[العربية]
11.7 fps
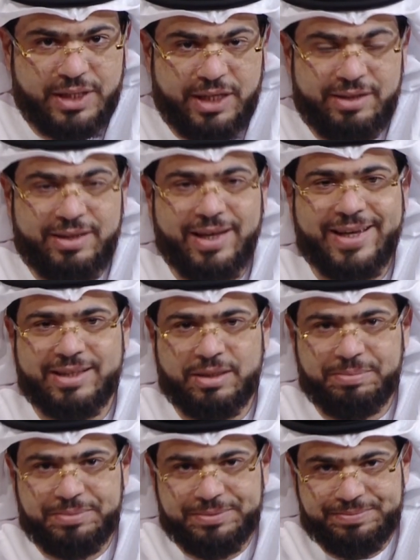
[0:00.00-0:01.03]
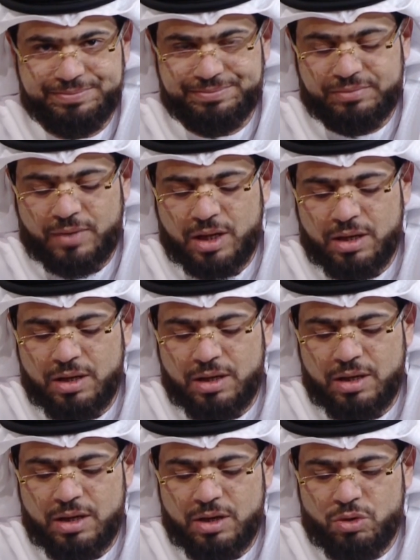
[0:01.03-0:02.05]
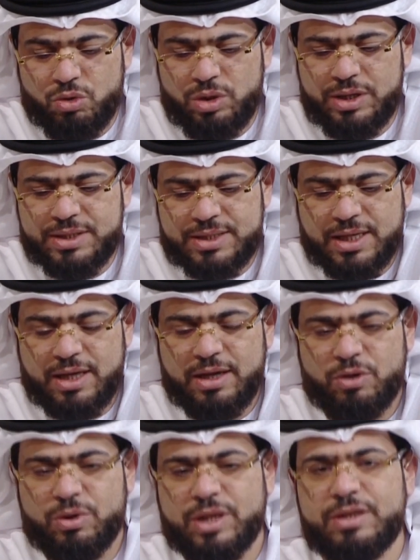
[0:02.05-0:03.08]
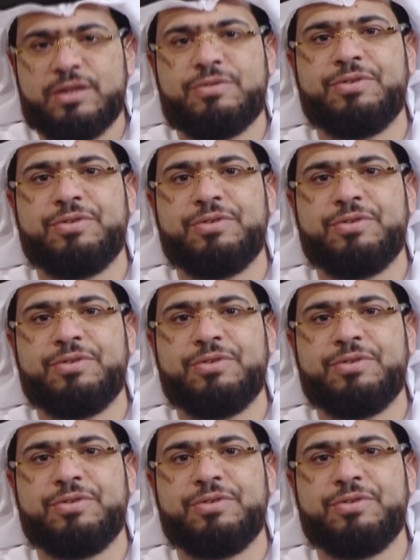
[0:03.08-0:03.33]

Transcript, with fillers: عند الغضب كل إنسان له ردة